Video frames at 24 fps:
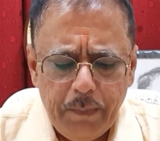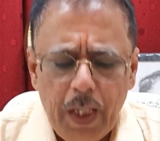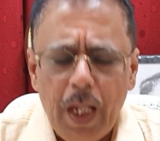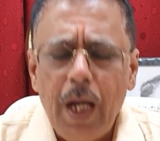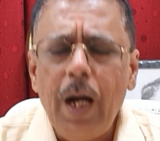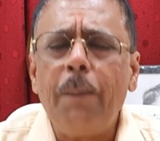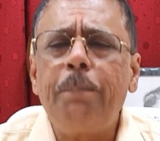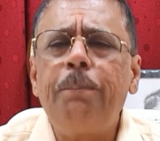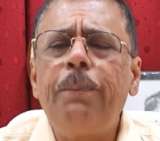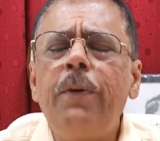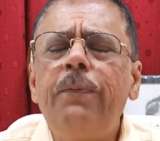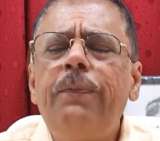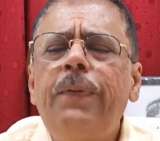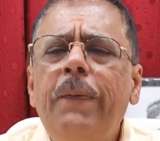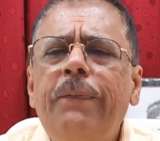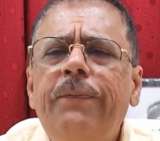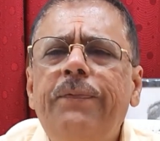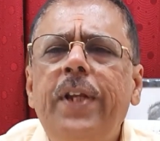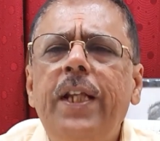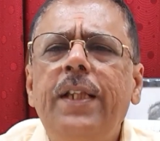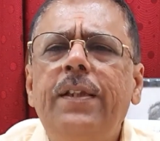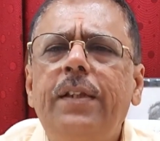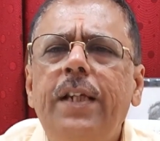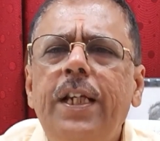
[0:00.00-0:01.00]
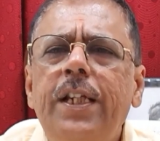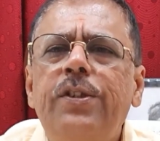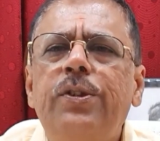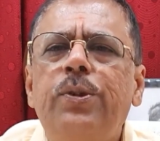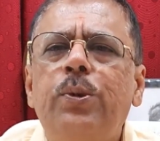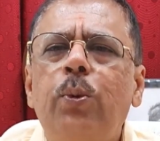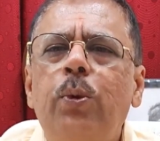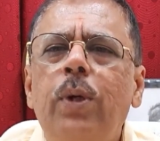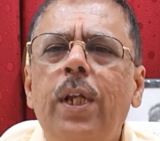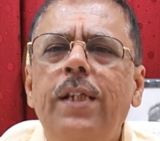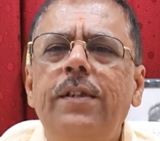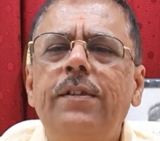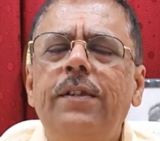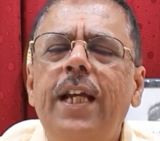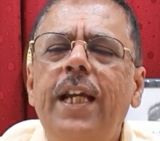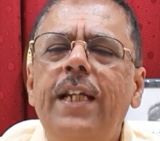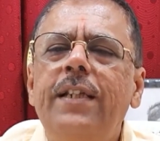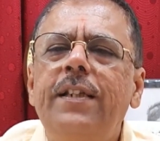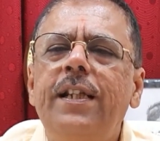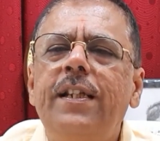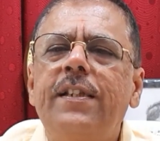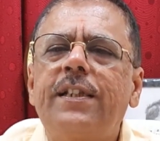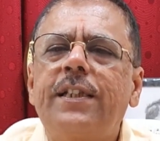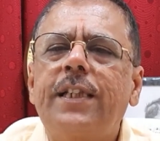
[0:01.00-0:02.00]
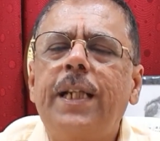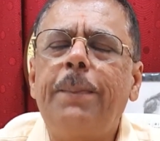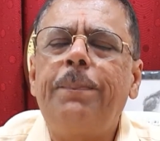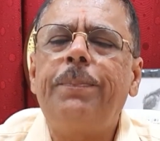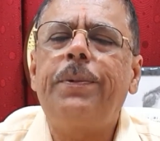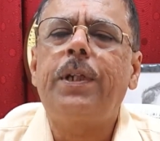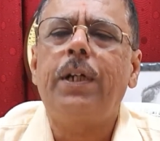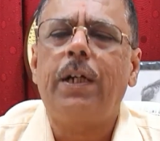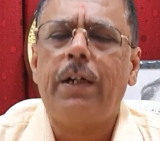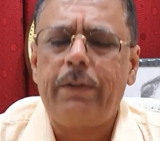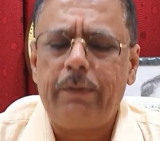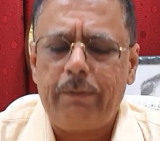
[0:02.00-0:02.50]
அப்போ ஃபிஃப்டி த்ரீ ஸ்டூடெண்ட்ஸ் எய்தர் ஸ்கிப்ட்